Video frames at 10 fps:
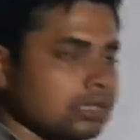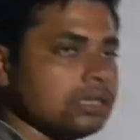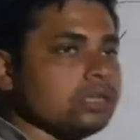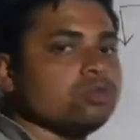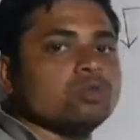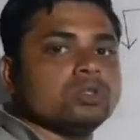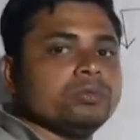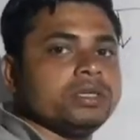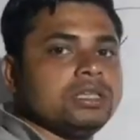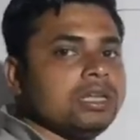কি
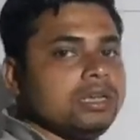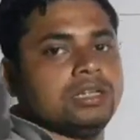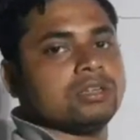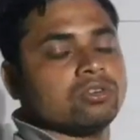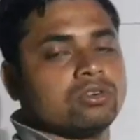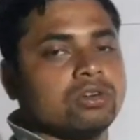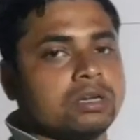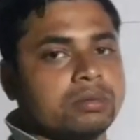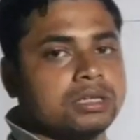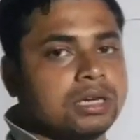উদ্ভিদদের নিয়ে তখন
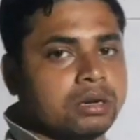আমাদের